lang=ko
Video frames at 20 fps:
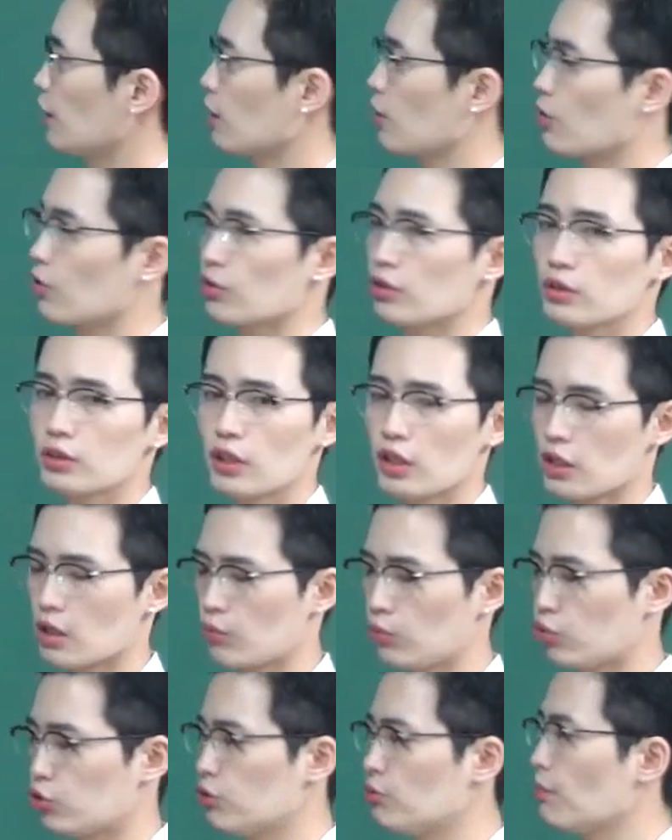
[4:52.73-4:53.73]
않았거든 자 이게
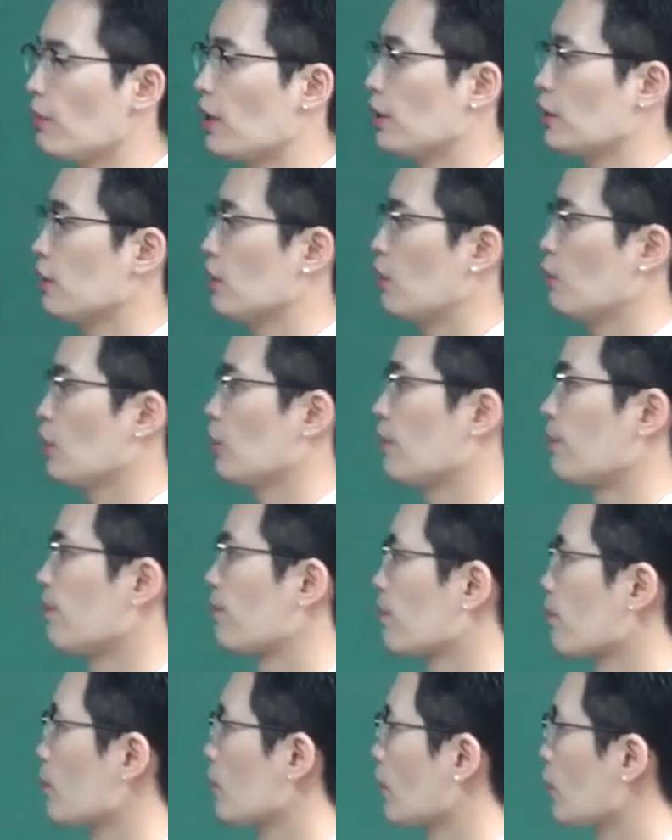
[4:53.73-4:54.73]
무슨 말이냐면
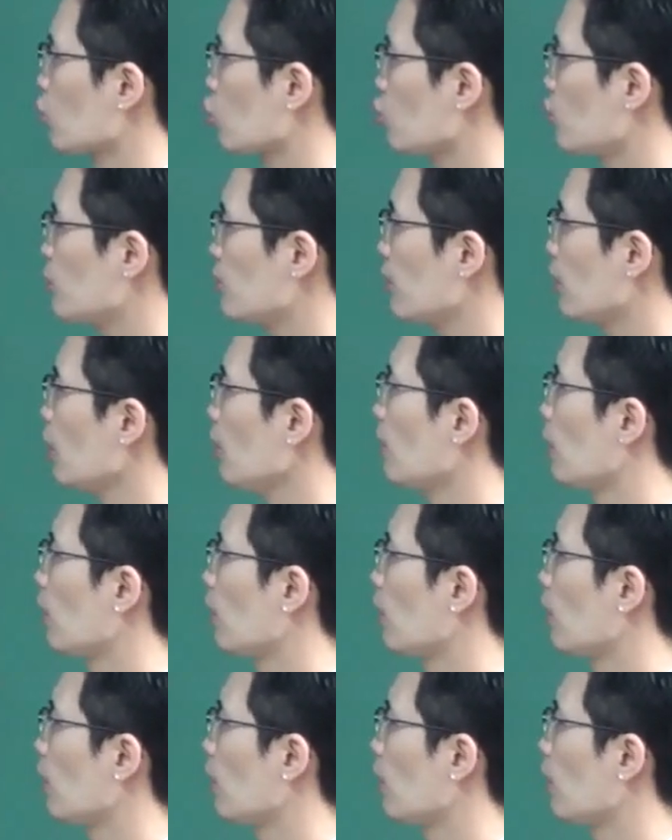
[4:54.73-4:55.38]
좀 쉽게